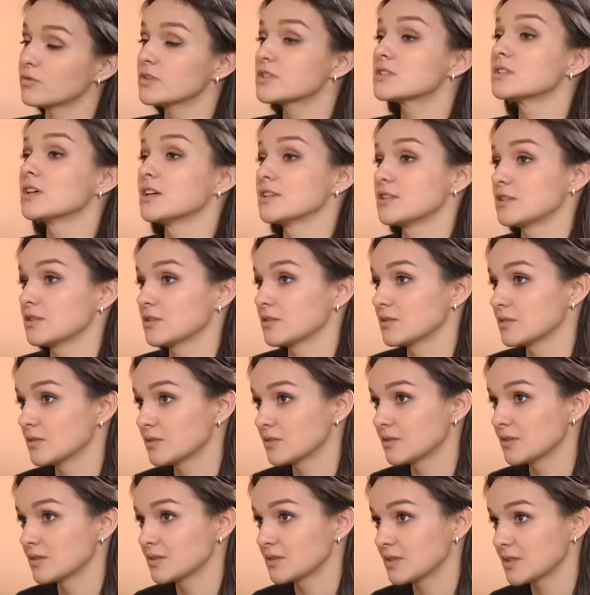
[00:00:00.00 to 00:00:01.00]
Вы
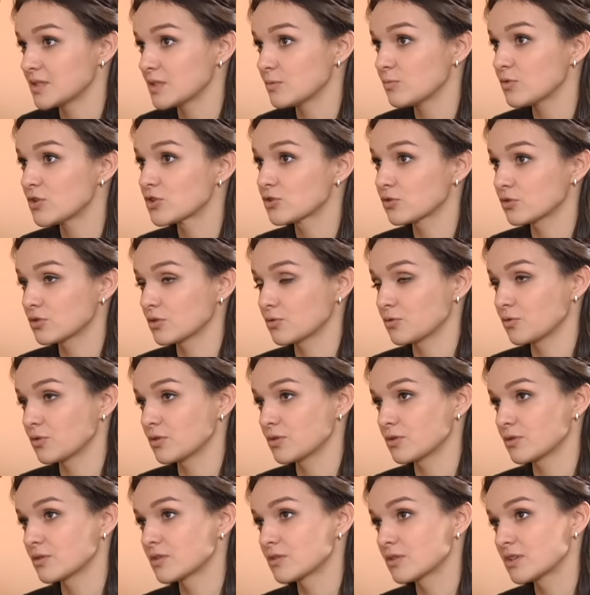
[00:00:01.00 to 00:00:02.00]
знаете на себе, что
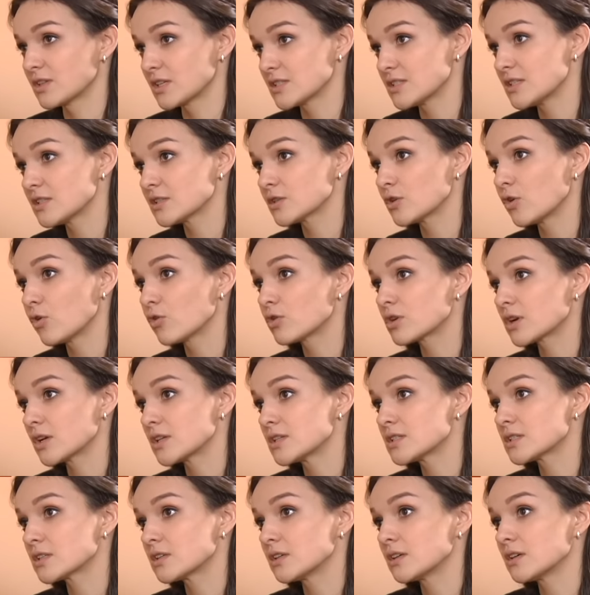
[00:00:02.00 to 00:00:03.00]
такое
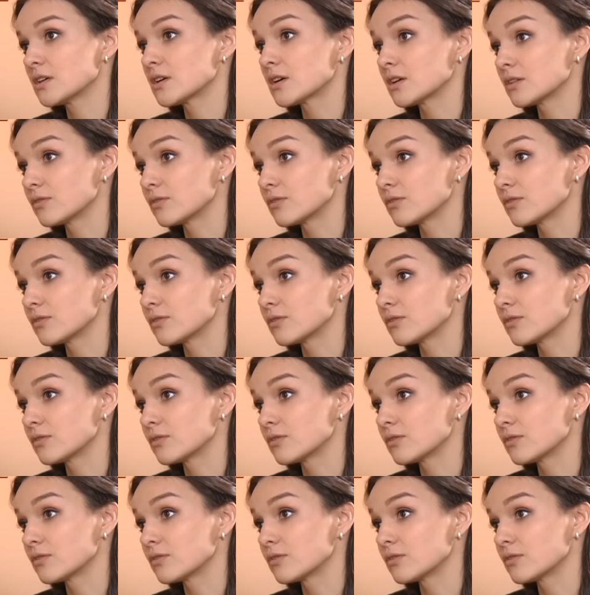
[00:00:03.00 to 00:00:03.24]
российско-украинский